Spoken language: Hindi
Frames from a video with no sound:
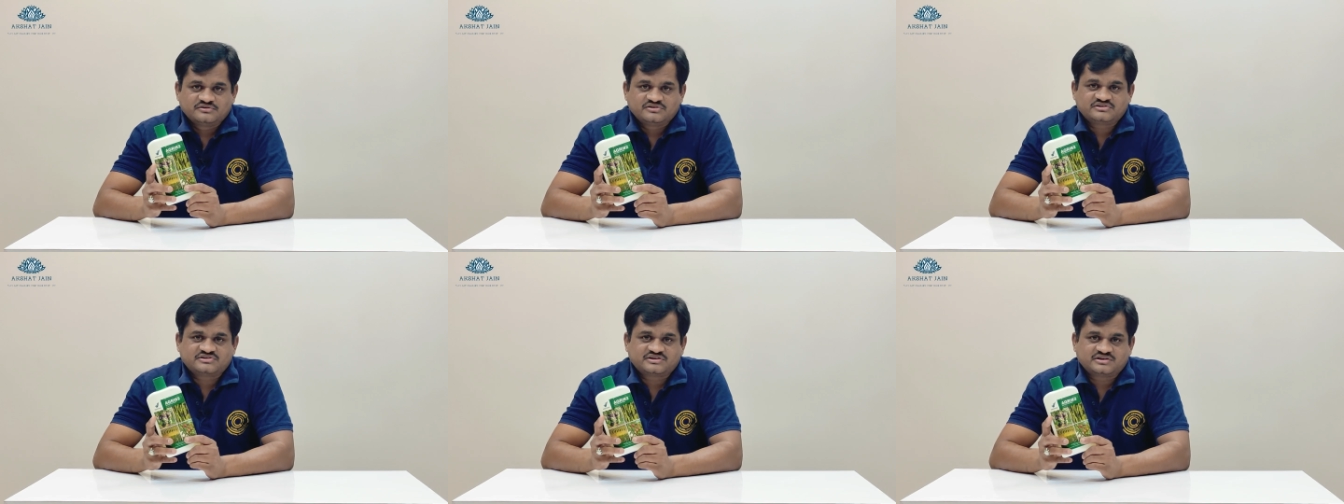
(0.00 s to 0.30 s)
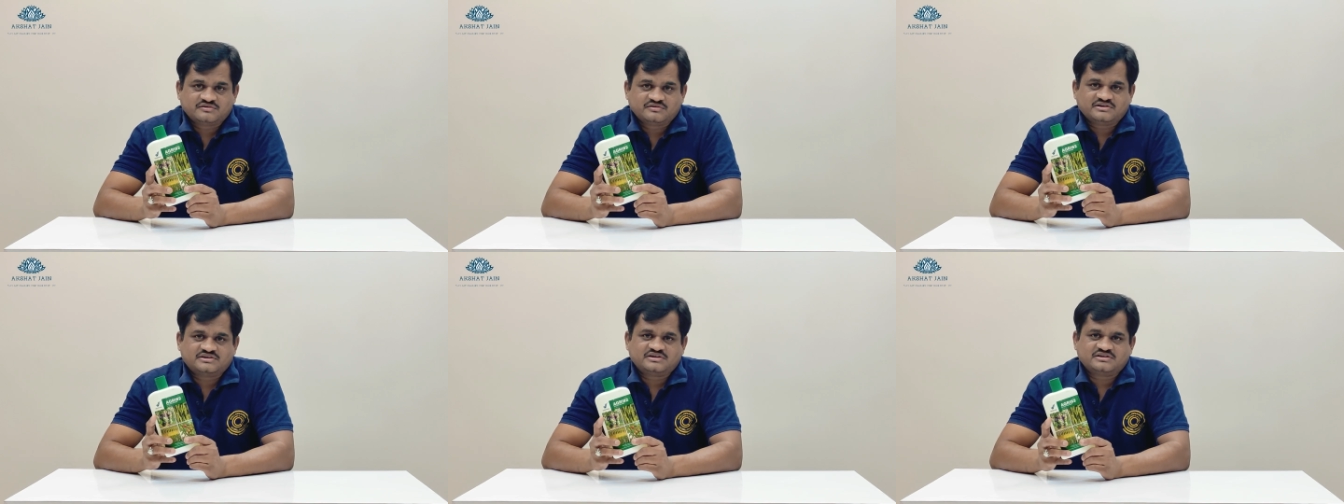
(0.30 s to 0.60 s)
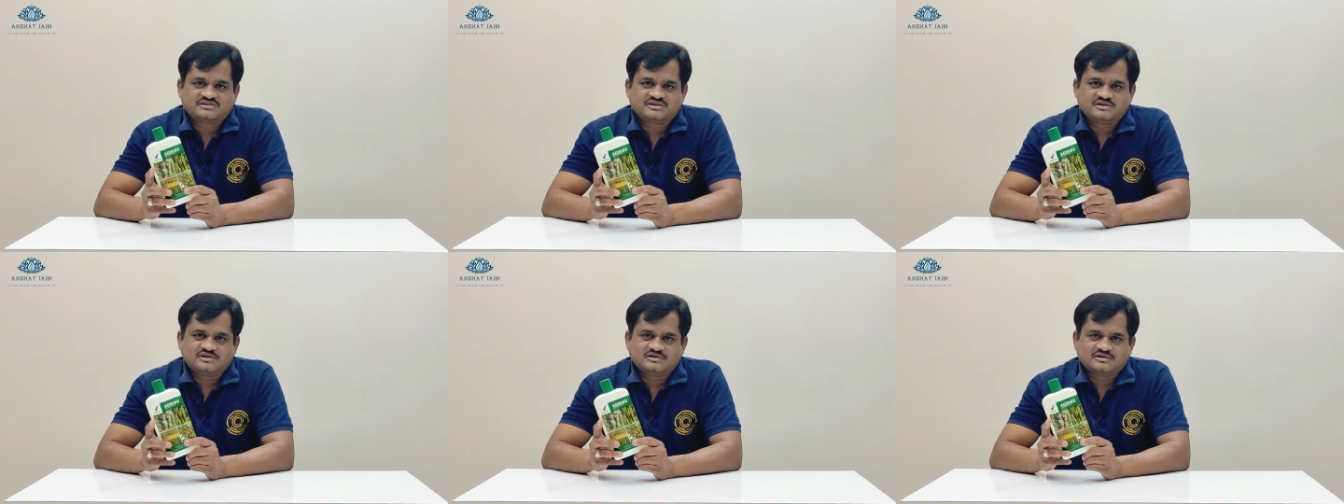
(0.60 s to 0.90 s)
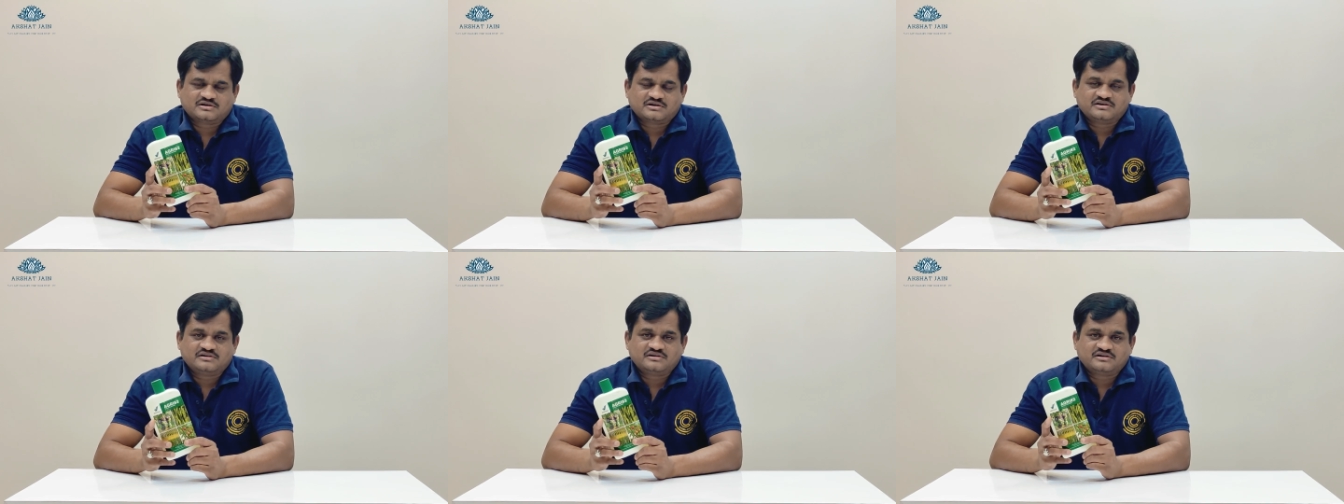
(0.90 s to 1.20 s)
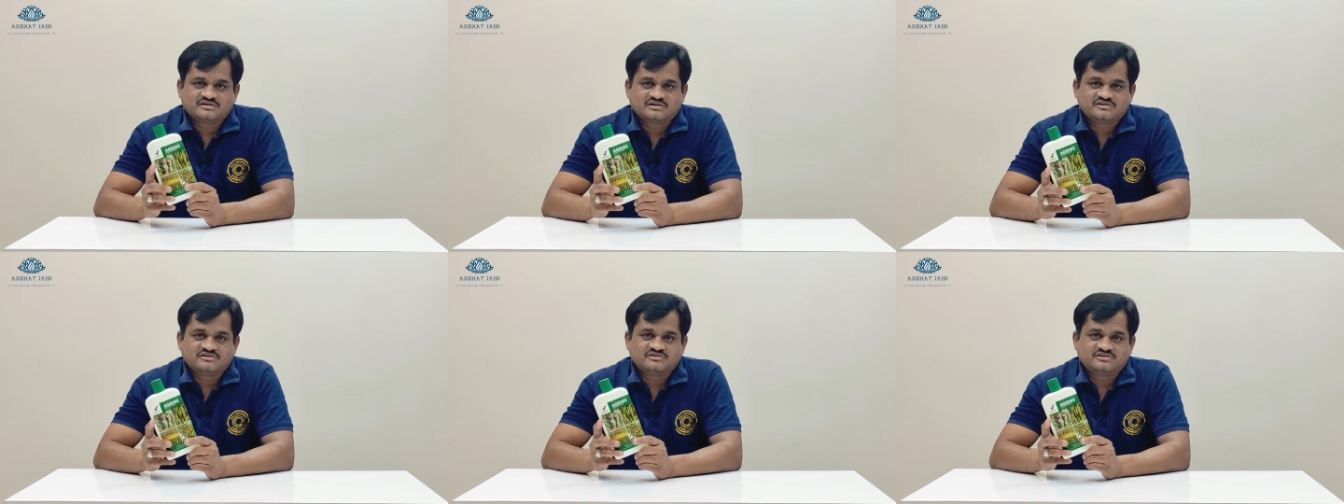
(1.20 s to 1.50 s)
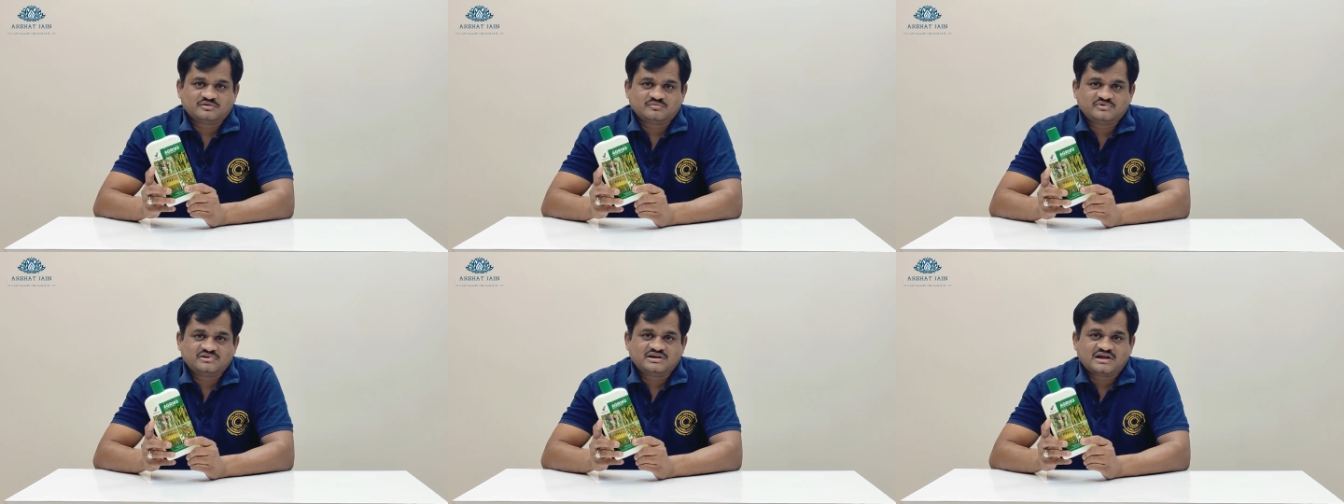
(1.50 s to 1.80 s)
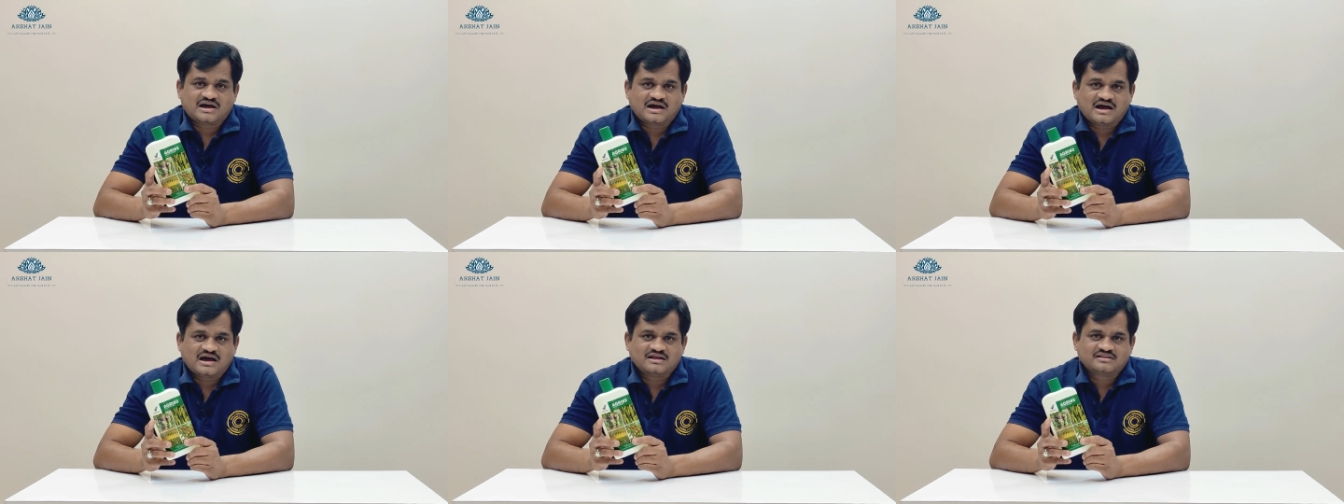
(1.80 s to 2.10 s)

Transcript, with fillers: जिसकी वजह से कहीं ना कहीं ज़मीन